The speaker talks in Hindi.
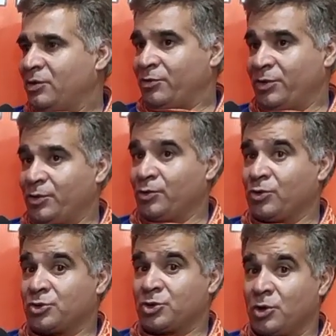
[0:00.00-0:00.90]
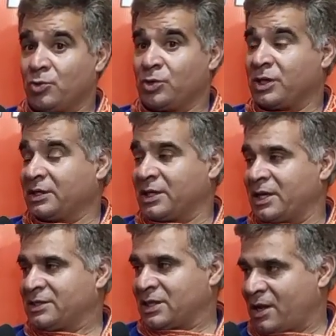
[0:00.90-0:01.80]
वीरों को सल्यूट करता
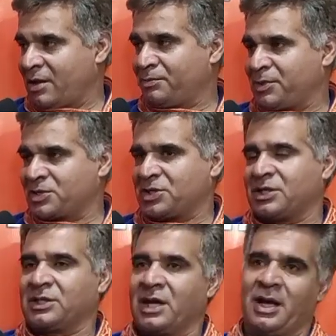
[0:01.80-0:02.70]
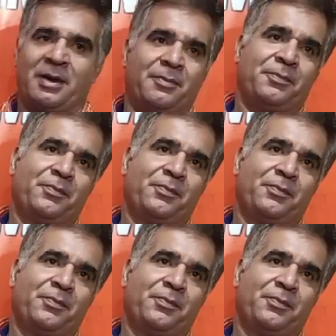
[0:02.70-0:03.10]
है सलाम पेश करता है